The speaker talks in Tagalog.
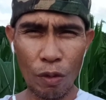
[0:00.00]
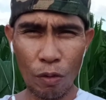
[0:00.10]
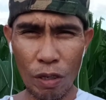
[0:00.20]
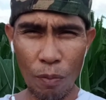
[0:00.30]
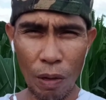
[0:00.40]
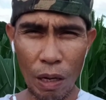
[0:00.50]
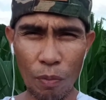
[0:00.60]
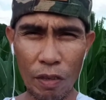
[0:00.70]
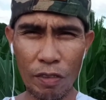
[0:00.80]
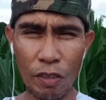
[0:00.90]
Kung
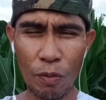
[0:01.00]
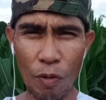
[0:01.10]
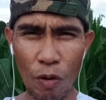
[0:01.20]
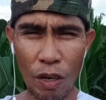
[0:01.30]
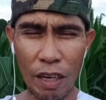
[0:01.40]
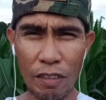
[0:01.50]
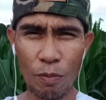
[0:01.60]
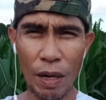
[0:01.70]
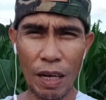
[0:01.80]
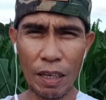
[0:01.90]
napapansin niyo po guys
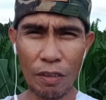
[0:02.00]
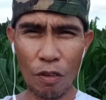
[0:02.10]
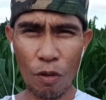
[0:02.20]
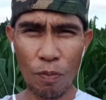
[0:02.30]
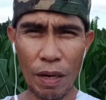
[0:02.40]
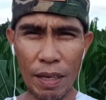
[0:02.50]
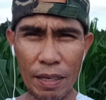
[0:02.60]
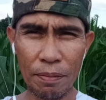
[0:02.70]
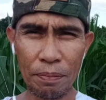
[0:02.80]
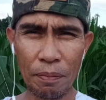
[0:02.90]
mga katropa,
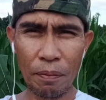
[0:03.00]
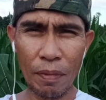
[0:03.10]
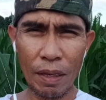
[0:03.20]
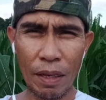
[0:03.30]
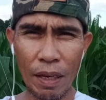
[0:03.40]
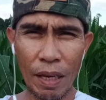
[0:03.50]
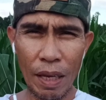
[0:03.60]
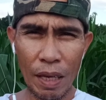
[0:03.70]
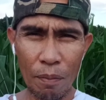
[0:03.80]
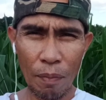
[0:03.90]

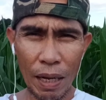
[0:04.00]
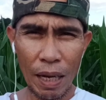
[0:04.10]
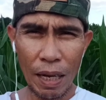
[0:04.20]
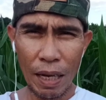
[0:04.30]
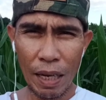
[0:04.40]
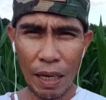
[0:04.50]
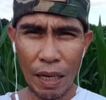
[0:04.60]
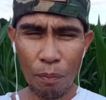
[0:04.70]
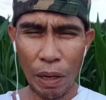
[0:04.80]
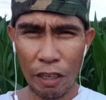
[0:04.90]
mga
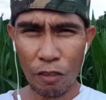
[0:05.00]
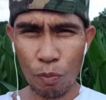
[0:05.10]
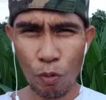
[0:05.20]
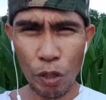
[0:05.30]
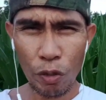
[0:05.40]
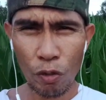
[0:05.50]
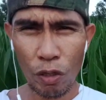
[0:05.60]
mais po ito.